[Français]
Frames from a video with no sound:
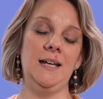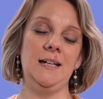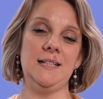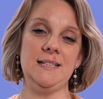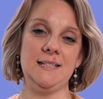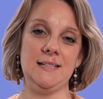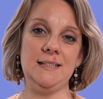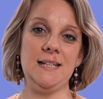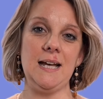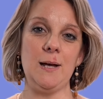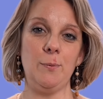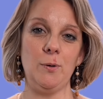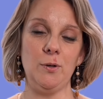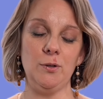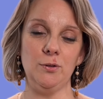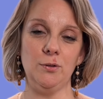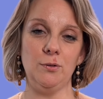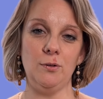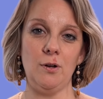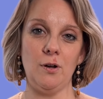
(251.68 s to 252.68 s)
les aider à
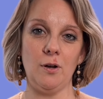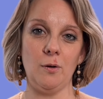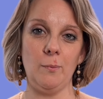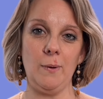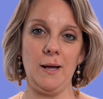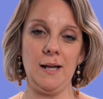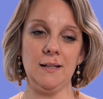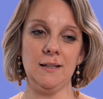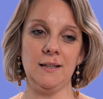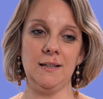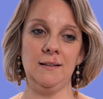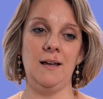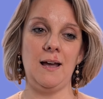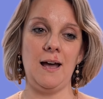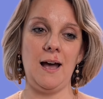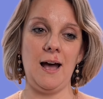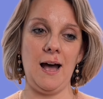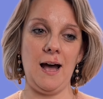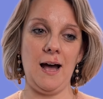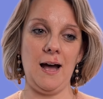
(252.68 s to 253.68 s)
prendre leur marque,
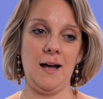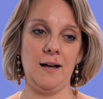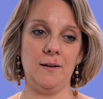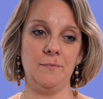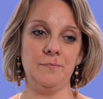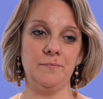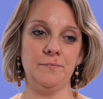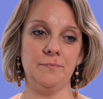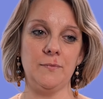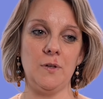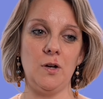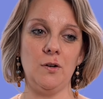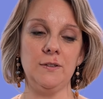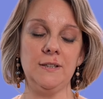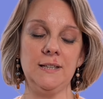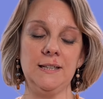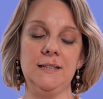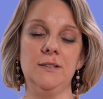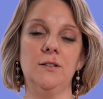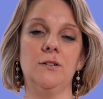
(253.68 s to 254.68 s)
à
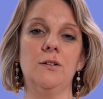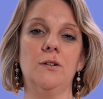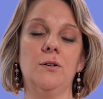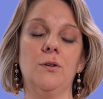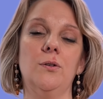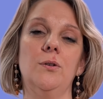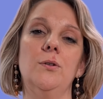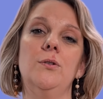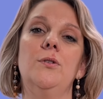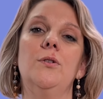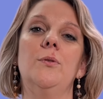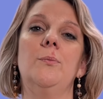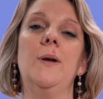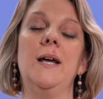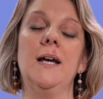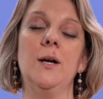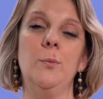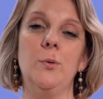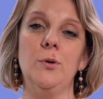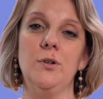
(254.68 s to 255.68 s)
entrer dans leur rôle de
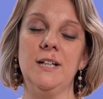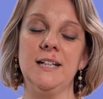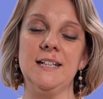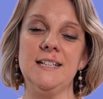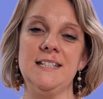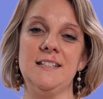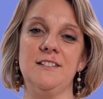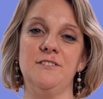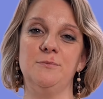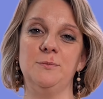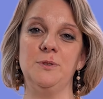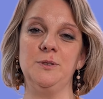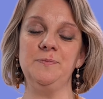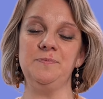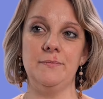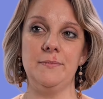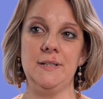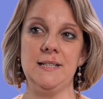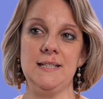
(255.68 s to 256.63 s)
mère progressivement.